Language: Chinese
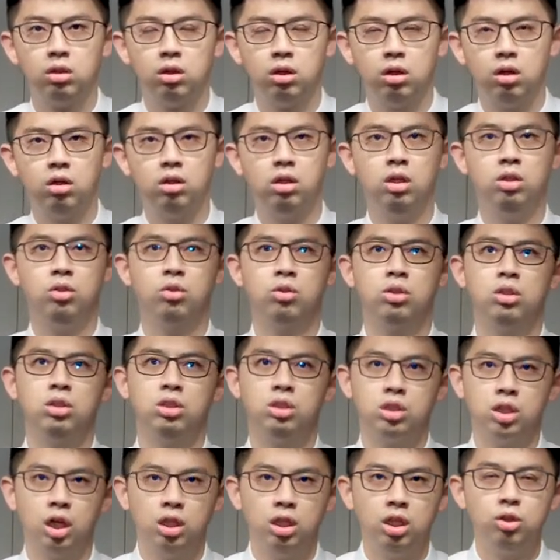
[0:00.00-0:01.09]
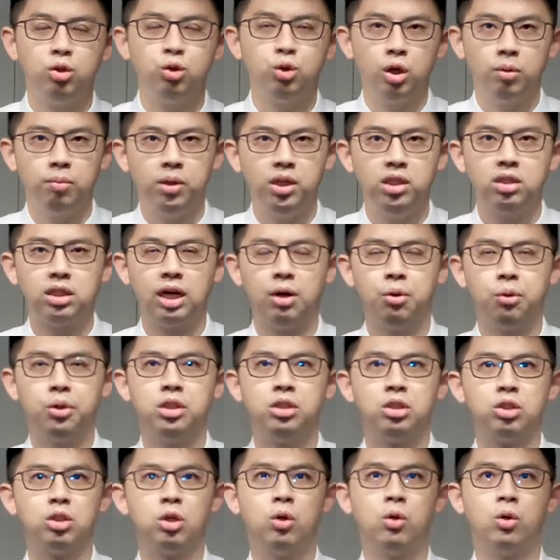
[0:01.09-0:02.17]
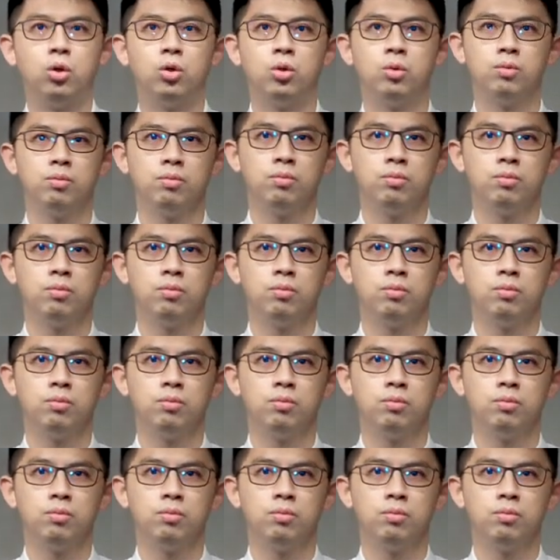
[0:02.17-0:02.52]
啊，也就是神的选民才会守，